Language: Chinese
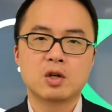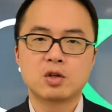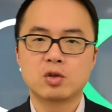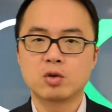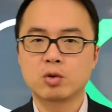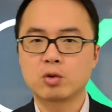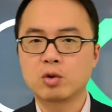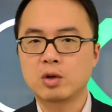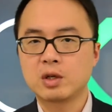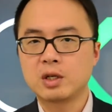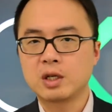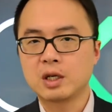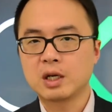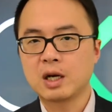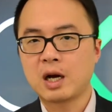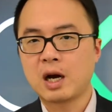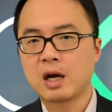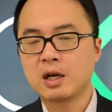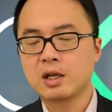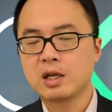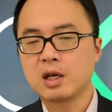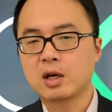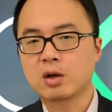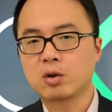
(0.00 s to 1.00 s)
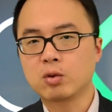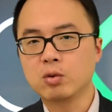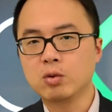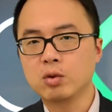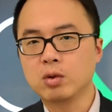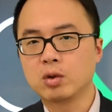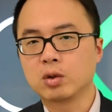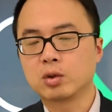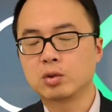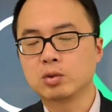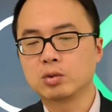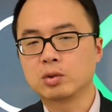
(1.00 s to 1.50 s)
如果一个行业
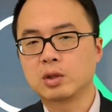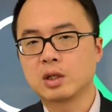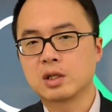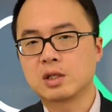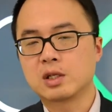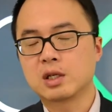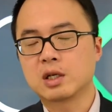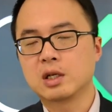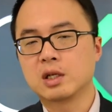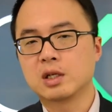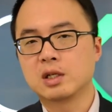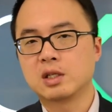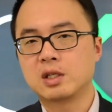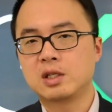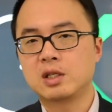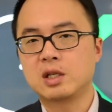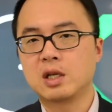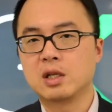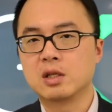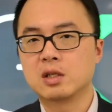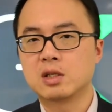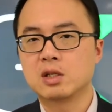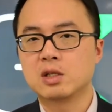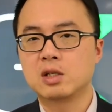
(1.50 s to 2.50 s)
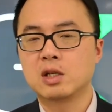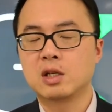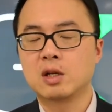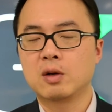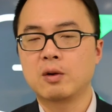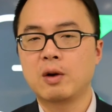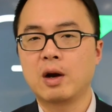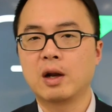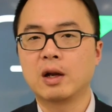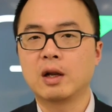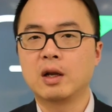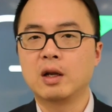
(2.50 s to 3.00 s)
过度的这个吸引资金
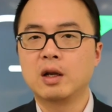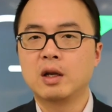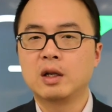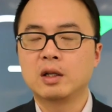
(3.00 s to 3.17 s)
的话呢，